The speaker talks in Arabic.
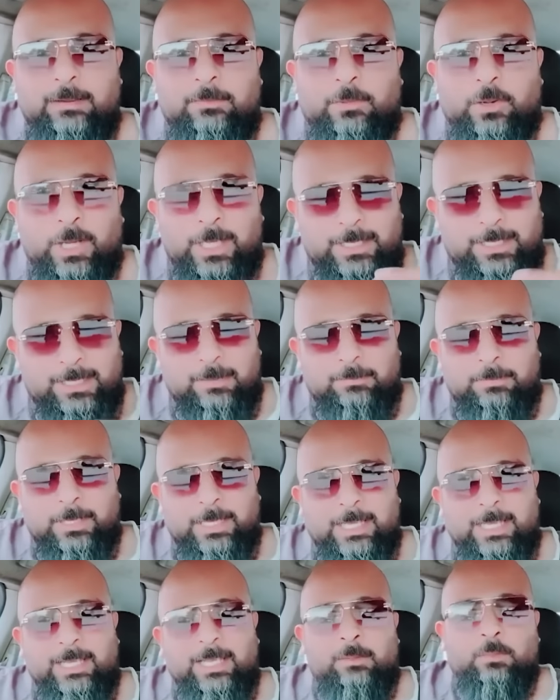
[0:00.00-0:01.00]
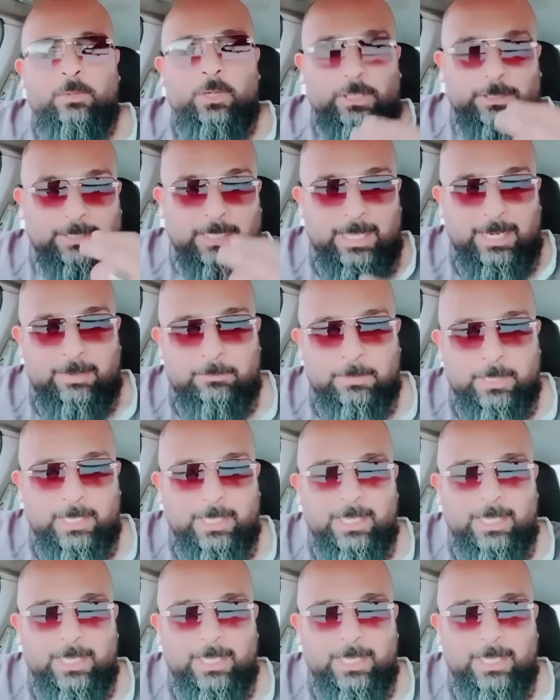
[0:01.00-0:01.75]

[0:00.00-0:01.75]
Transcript: المؤدبه المحترمه